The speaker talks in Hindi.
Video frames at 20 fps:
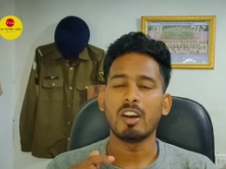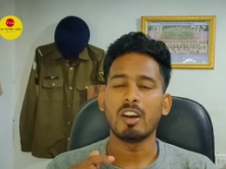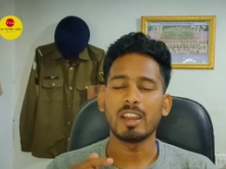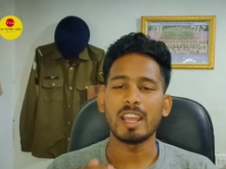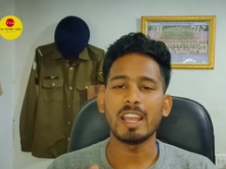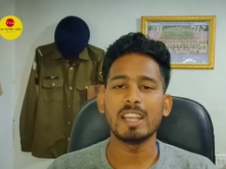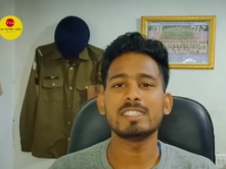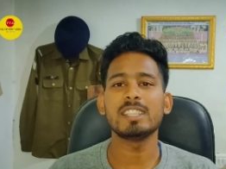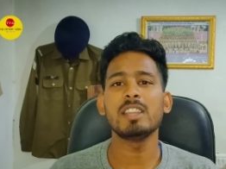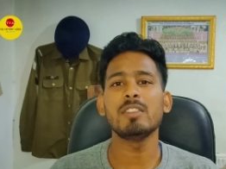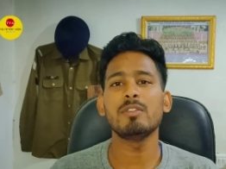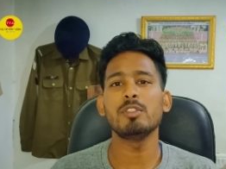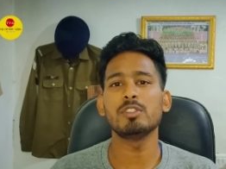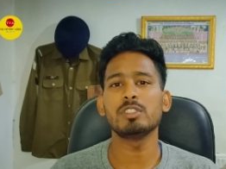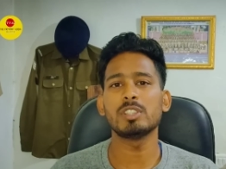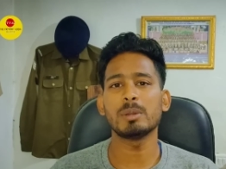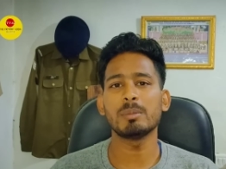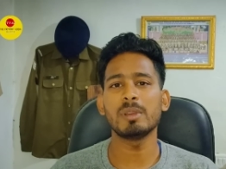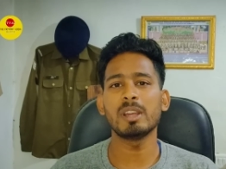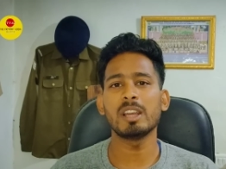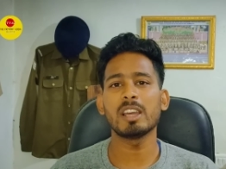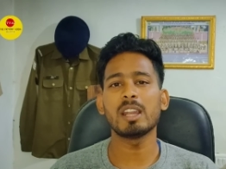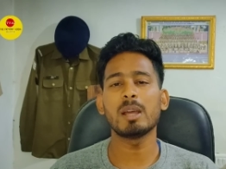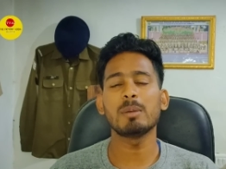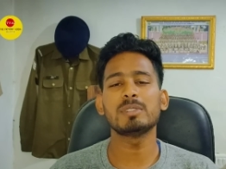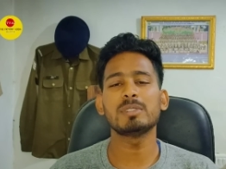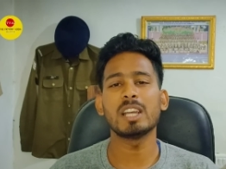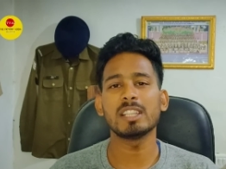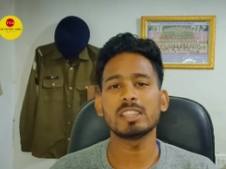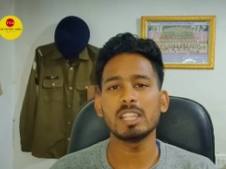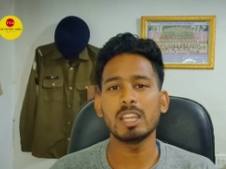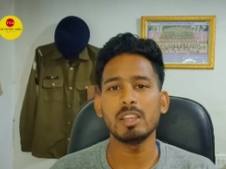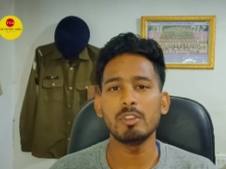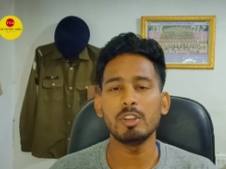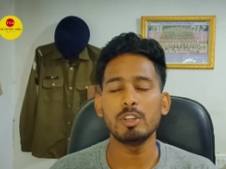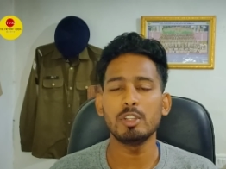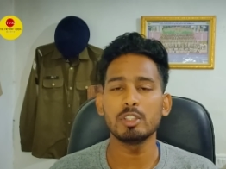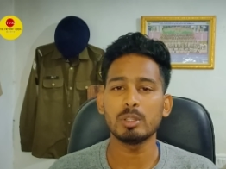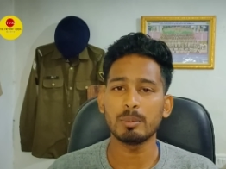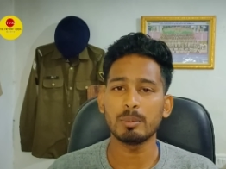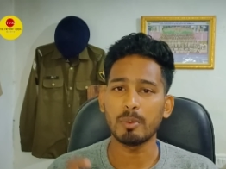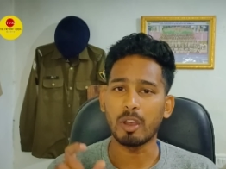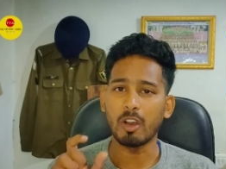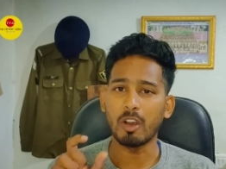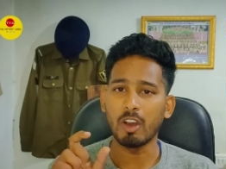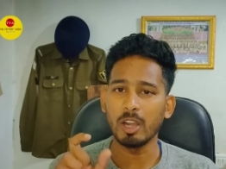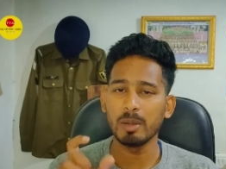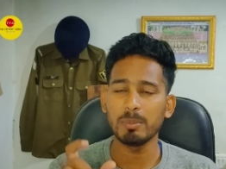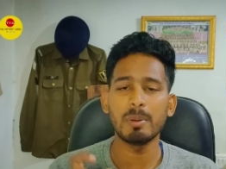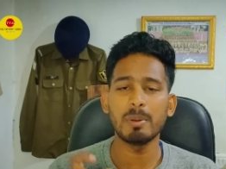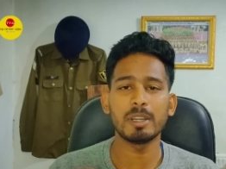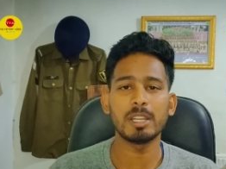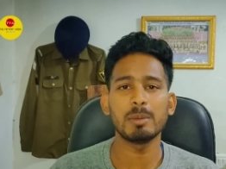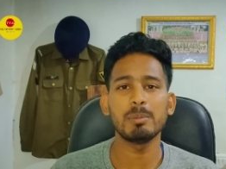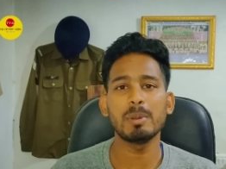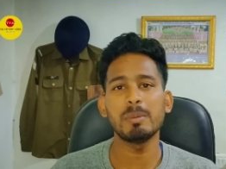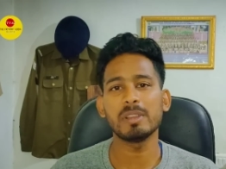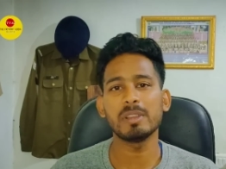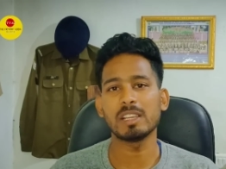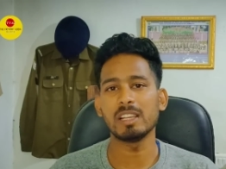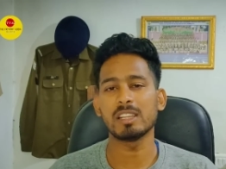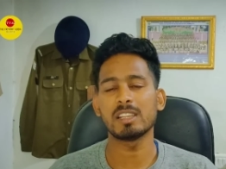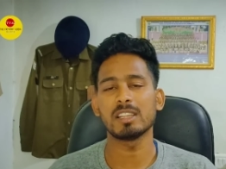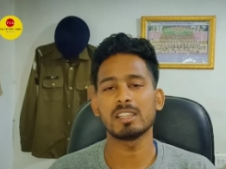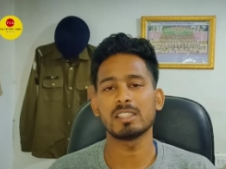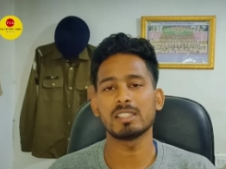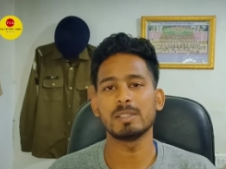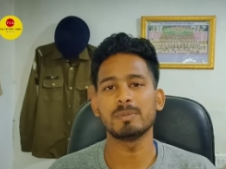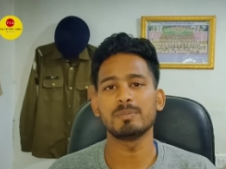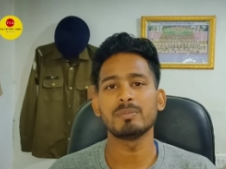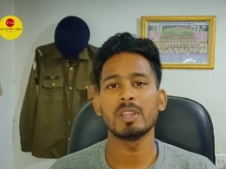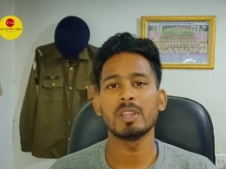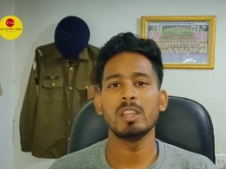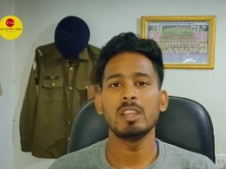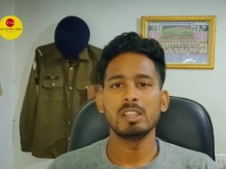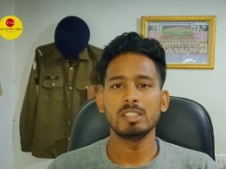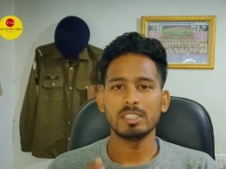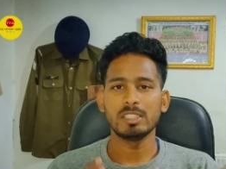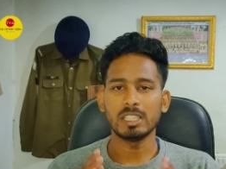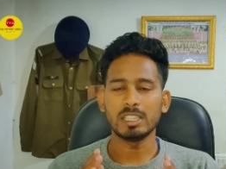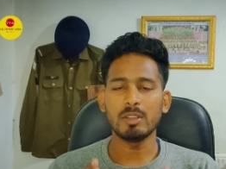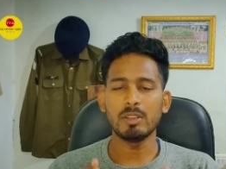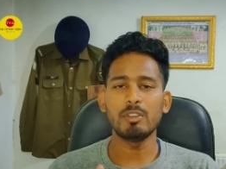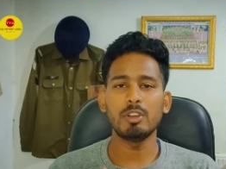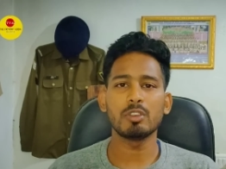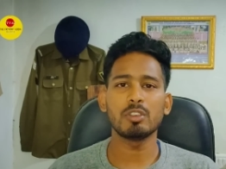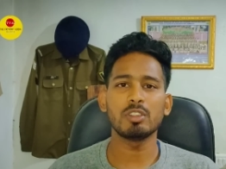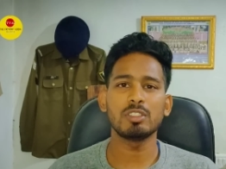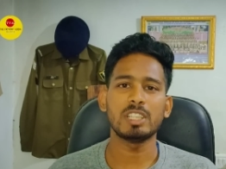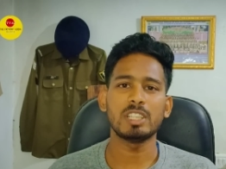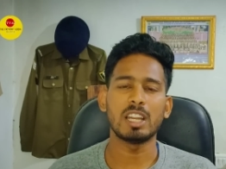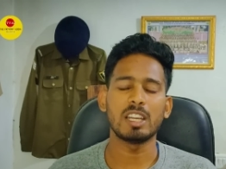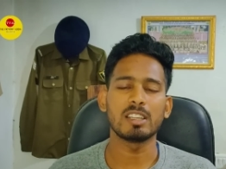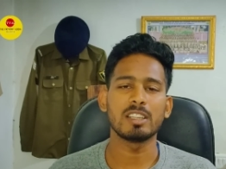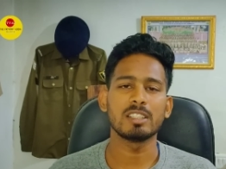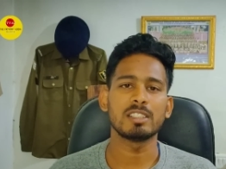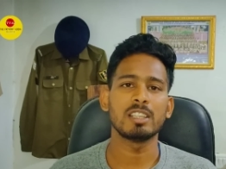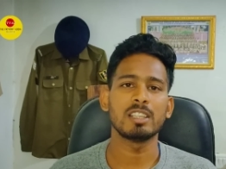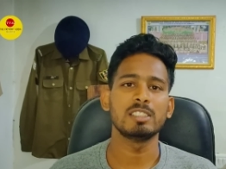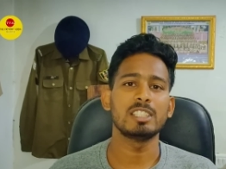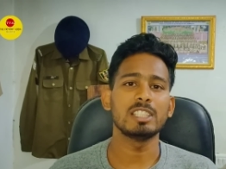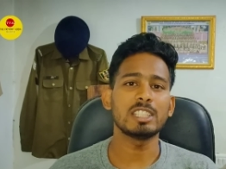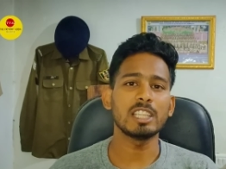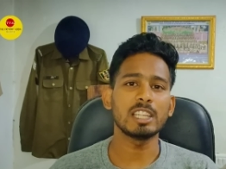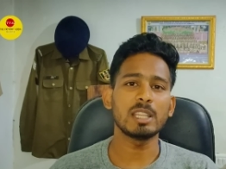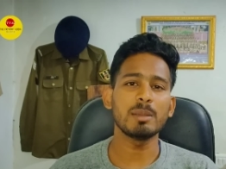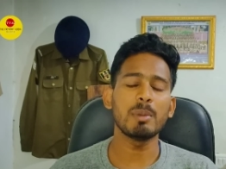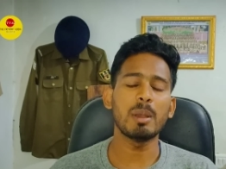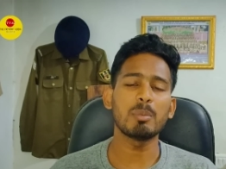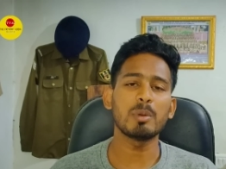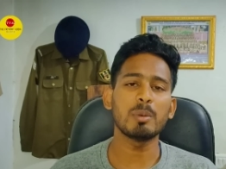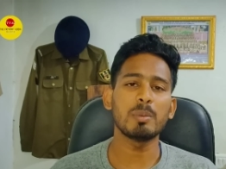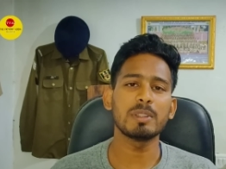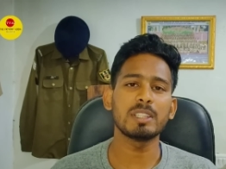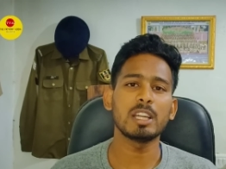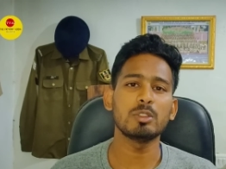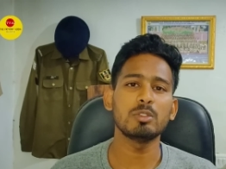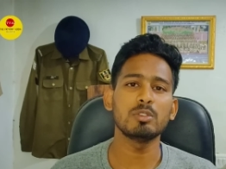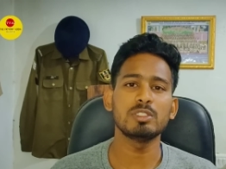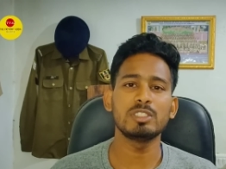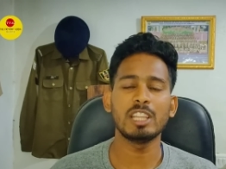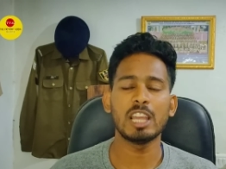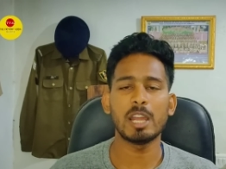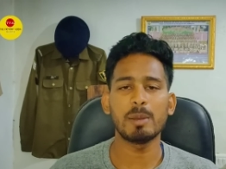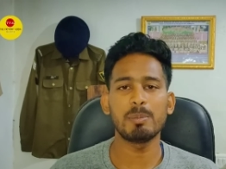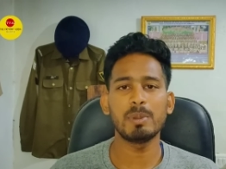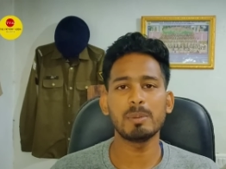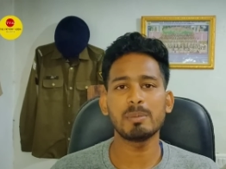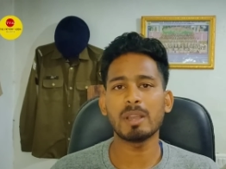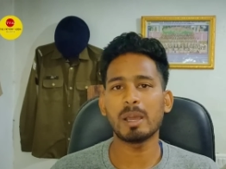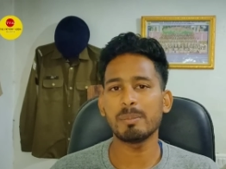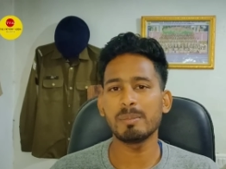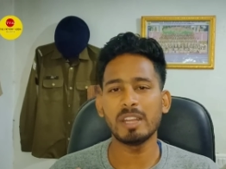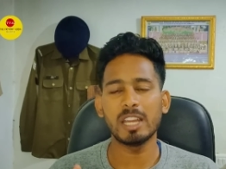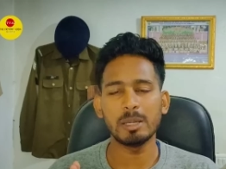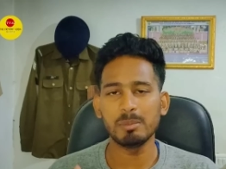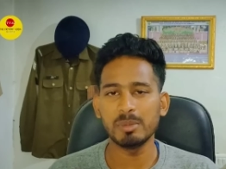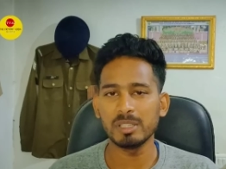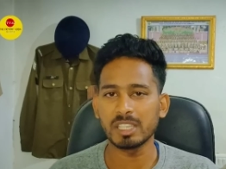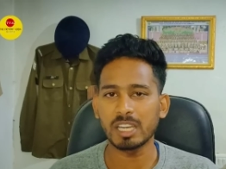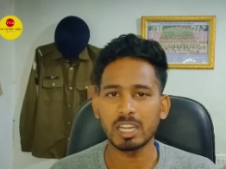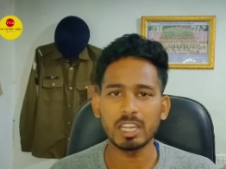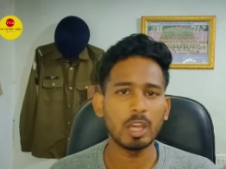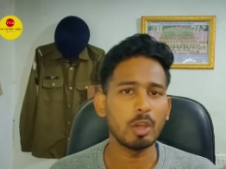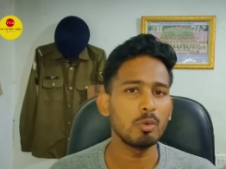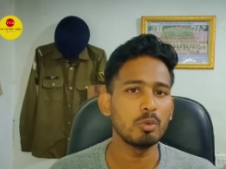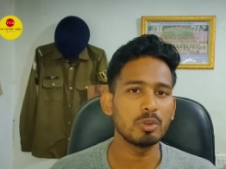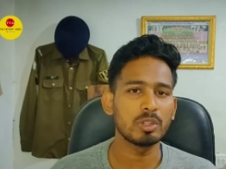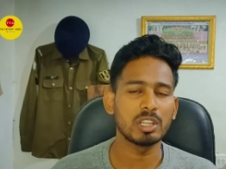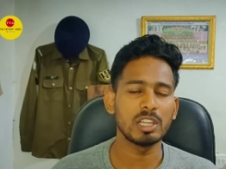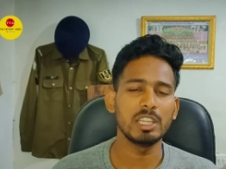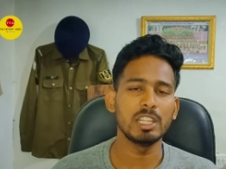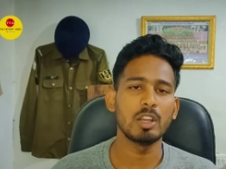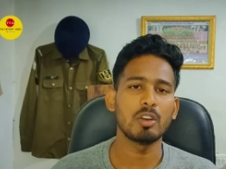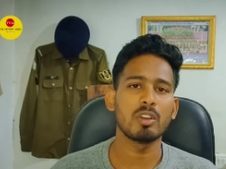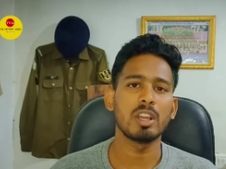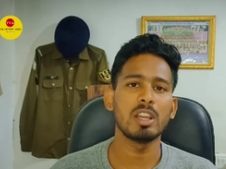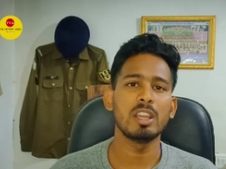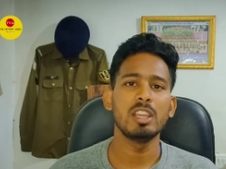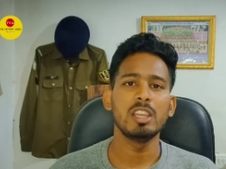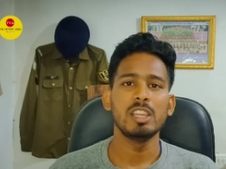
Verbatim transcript: और ऐसे ही फ्यूचर में अगर आप चाहते हैं वीडियो तो ऑल पे बटन पे भी क्लिक करते हैं चलते वीडियो को स्टार्ट करते हैं जैसा कि मैं आपको बता दूं सीआरपीएफ का आपने एडमिट कार्ड डाउनलोड कर लिया होगा